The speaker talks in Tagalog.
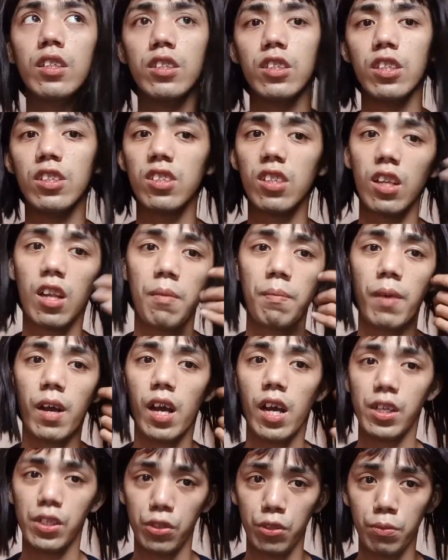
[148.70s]
hindi sila
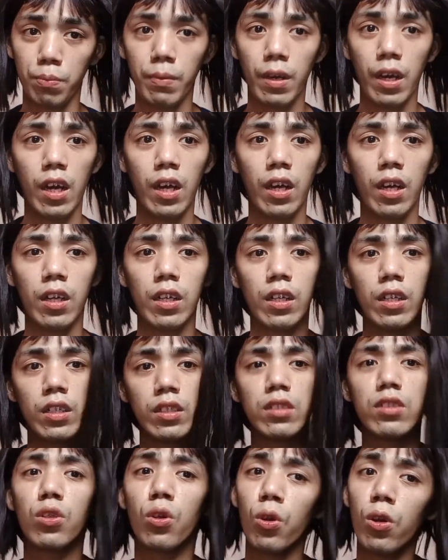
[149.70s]
maano,
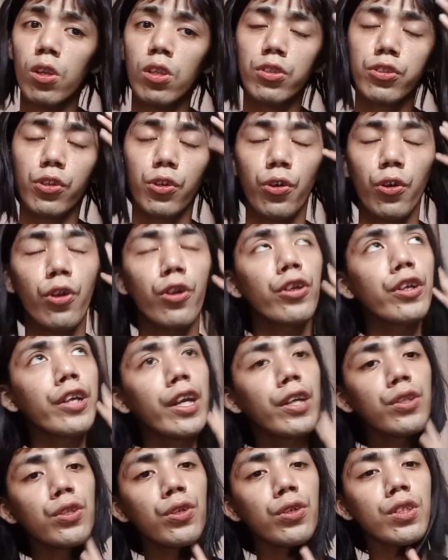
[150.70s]
ma-troll-troll,
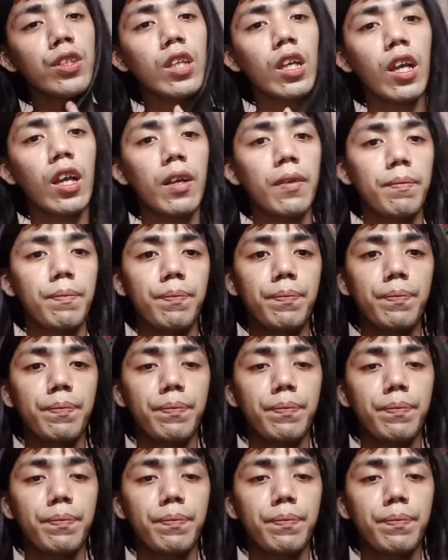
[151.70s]
ganun. Kaya,